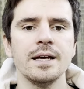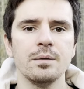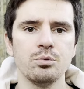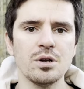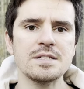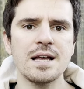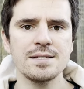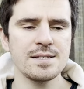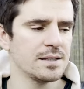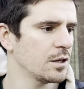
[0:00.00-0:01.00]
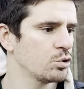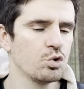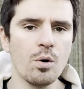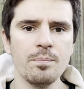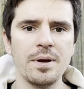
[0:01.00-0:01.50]
E, burası aslında
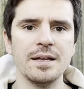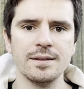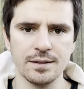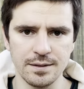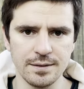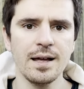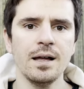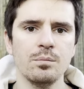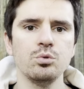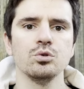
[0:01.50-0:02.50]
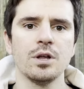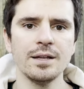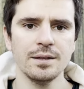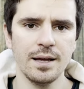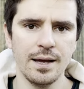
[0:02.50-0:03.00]
Dom Meydanı'nda
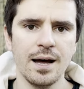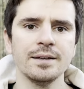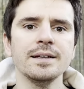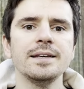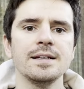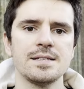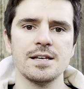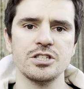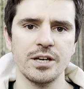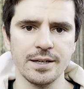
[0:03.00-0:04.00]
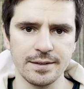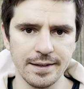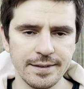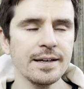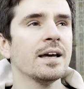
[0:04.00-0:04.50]
bulunan e, ana kilise
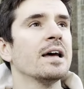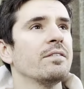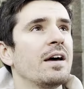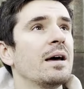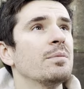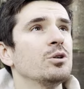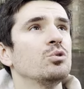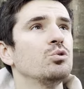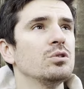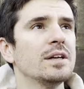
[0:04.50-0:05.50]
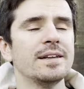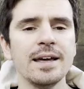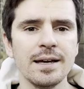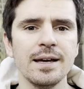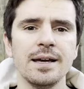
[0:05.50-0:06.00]
şehirdeki. Ve hemen önünde
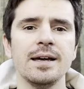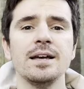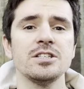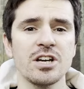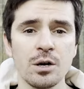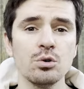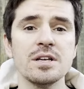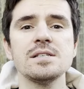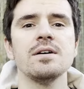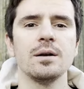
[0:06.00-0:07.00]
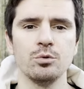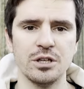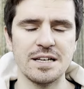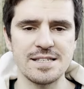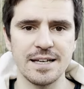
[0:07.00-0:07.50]
de e, Çan Kulesi var
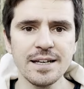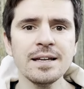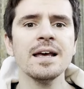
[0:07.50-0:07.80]
bu kilisenin.